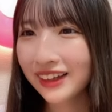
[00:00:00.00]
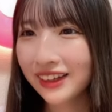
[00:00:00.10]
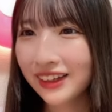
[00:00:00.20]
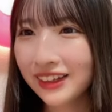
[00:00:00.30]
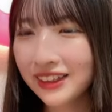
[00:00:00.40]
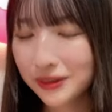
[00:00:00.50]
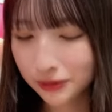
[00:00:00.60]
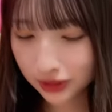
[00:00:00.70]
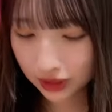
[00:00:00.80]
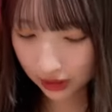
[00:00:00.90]
えー、
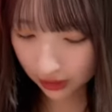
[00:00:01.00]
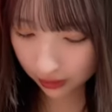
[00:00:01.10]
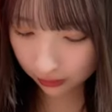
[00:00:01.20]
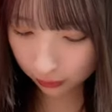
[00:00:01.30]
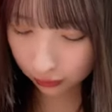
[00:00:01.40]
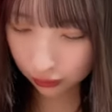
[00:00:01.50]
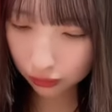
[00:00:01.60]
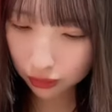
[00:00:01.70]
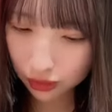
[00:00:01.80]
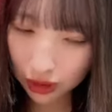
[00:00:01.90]
マジでもう本
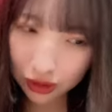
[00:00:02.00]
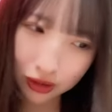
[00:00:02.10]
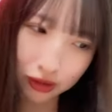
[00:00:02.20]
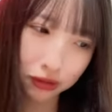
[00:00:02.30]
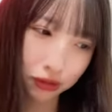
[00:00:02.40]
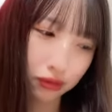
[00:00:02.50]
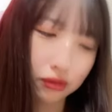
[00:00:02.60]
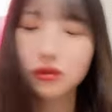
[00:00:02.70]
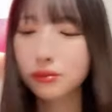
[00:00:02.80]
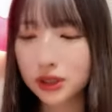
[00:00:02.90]
当にありがとう
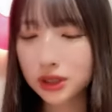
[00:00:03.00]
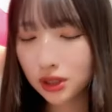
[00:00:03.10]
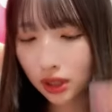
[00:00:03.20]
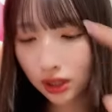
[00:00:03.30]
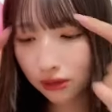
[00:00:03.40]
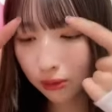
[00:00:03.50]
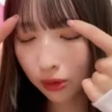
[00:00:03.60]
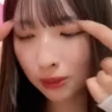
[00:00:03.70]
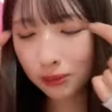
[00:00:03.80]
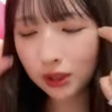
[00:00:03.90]
めっちゃね
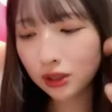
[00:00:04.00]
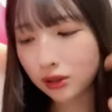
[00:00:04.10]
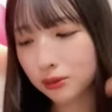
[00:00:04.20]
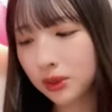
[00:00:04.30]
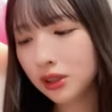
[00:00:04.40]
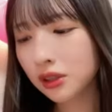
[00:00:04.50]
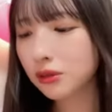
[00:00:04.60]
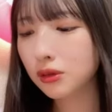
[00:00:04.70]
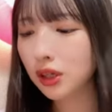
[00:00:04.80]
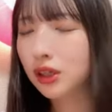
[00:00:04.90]
頑張れるみんな
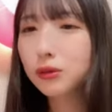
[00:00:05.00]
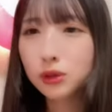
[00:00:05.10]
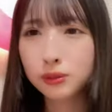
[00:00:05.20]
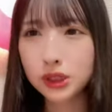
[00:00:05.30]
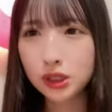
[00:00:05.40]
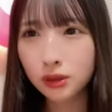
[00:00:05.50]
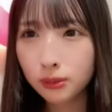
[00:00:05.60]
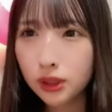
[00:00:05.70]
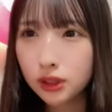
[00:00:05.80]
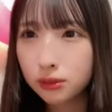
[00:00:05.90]
のおかげで俺めっちゃ頑
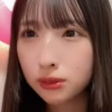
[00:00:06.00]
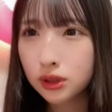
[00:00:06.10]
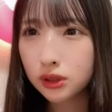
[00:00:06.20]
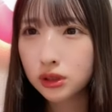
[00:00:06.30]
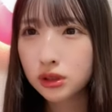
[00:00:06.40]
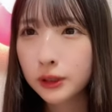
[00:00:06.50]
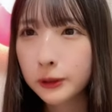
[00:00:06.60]
張れてます